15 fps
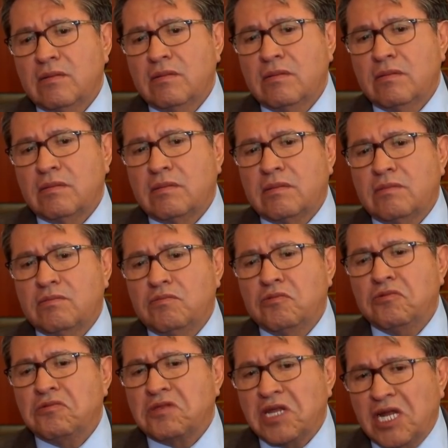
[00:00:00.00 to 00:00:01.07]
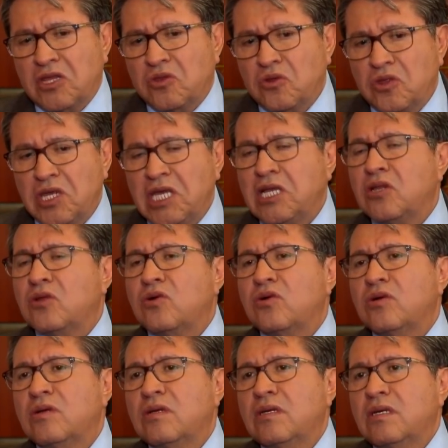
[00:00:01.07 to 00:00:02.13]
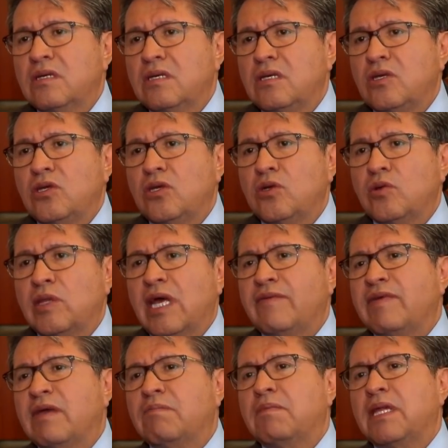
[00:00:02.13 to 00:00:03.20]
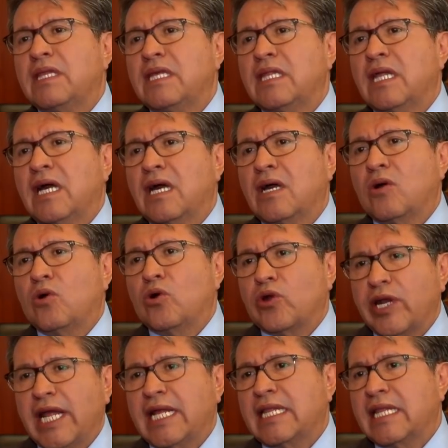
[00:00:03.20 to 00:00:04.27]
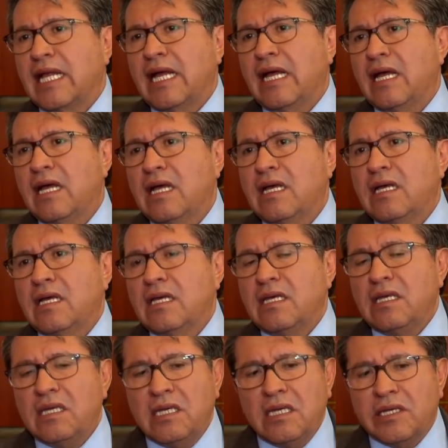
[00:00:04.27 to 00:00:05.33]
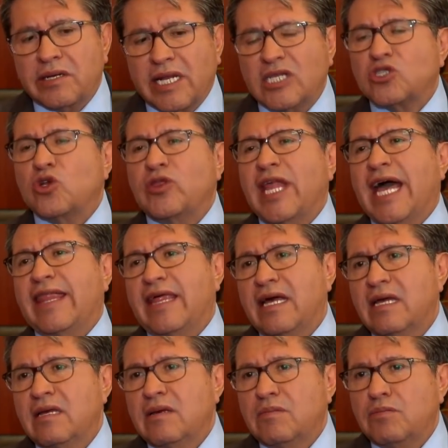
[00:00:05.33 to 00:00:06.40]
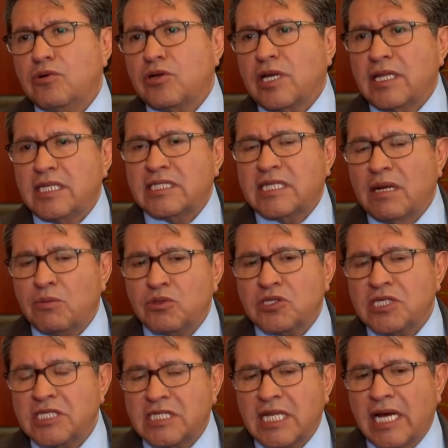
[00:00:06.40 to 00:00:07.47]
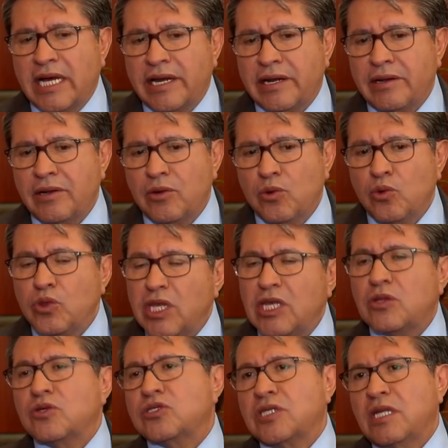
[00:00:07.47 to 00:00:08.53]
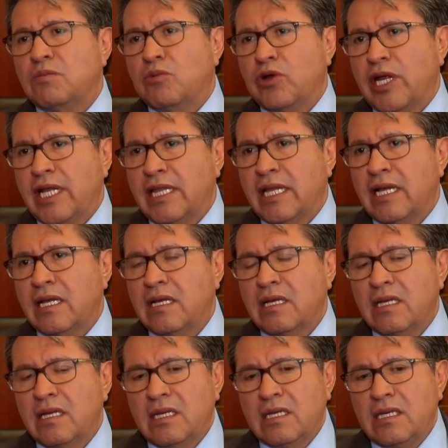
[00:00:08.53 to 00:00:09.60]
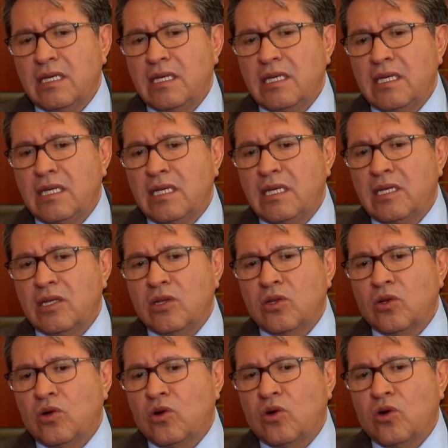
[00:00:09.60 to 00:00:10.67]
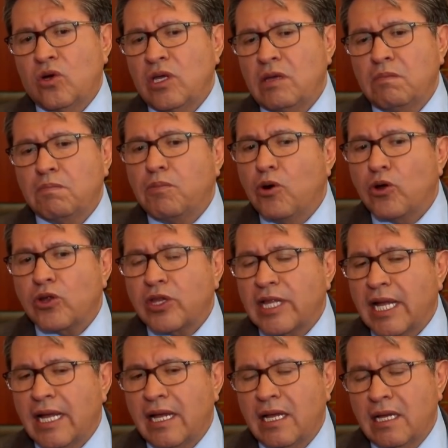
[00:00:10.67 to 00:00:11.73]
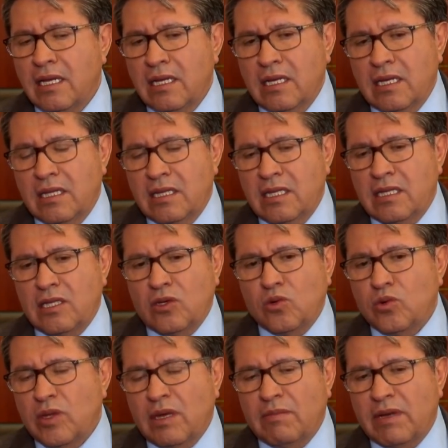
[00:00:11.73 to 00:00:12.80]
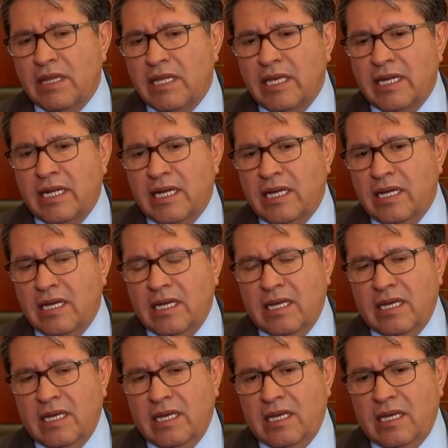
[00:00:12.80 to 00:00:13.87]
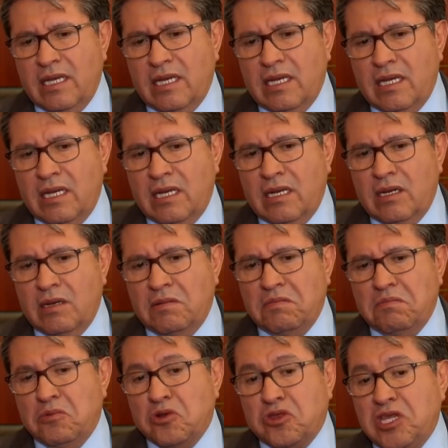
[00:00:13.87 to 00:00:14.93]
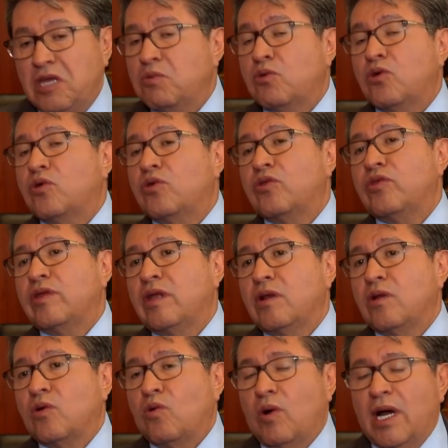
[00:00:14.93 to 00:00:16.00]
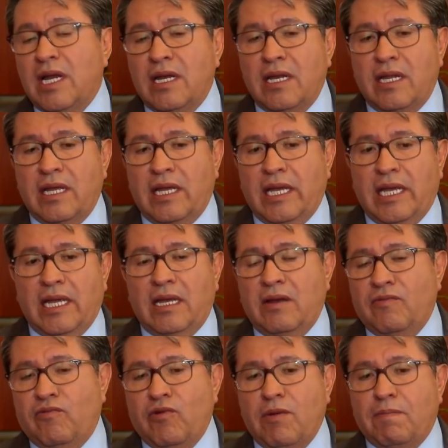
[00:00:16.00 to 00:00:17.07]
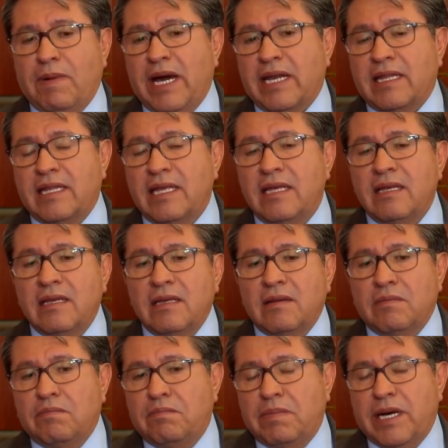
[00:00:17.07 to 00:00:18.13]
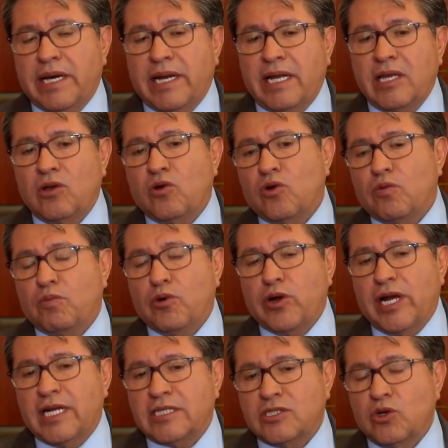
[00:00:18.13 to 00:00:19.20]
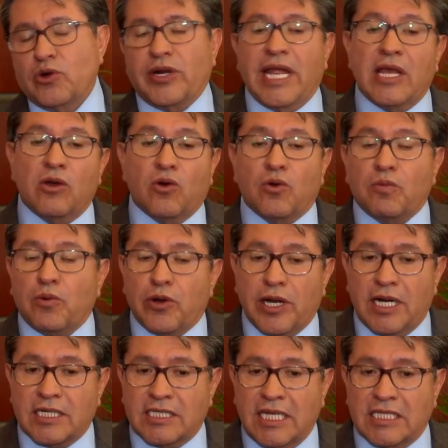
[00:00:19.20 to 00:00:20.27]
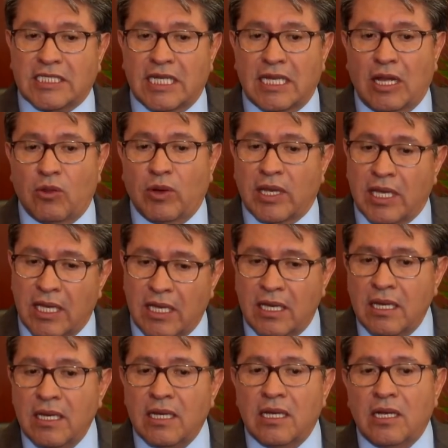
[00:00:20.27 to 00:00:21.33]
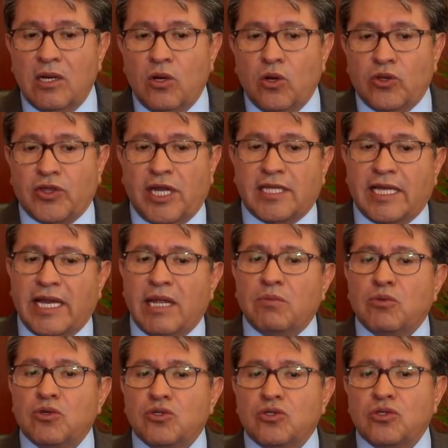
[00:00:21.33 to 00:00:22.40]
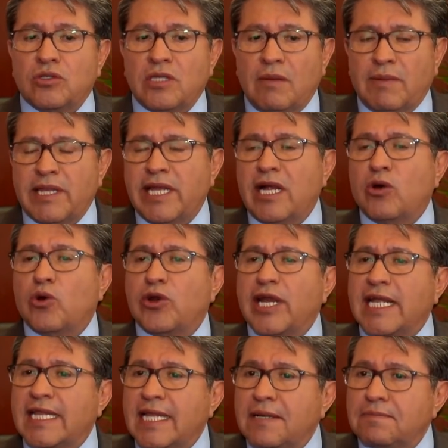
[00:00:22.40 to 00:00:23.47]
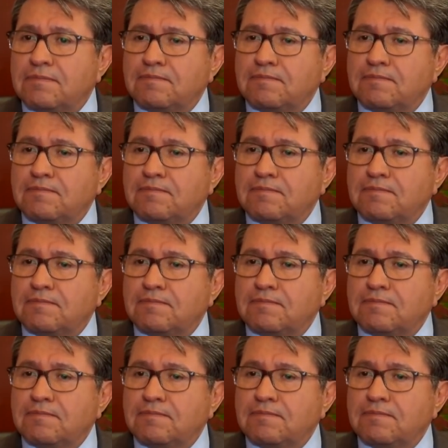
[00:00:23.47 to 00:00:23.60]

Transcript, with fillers: mm, un trato digno y una bienvenida correcta y razonada, porque necesitamos estar unidos en Morena y no importa de ninguna manera eh, el motivo del cual él fue parte para incorporarse o reincorporarse al Senado. Aquí lo trataremos de manera correcta.